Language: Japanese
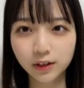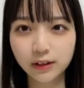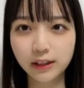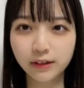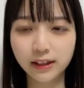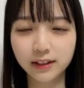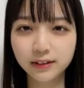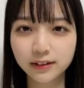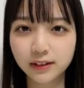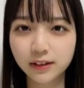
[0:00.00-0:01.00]
ふりふり
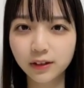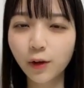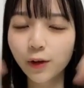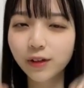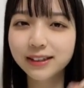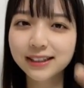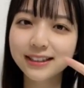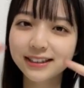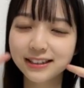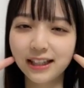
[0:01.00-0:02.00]
コールは
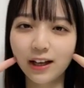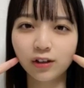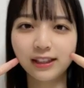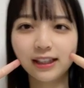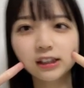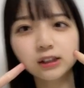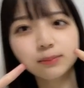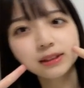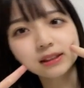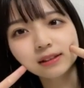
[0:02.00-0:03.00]
サッチでお願いします
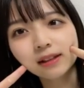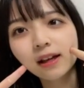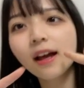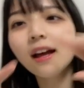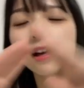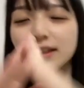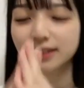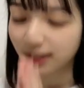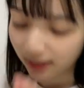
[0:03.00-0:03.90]
ぜ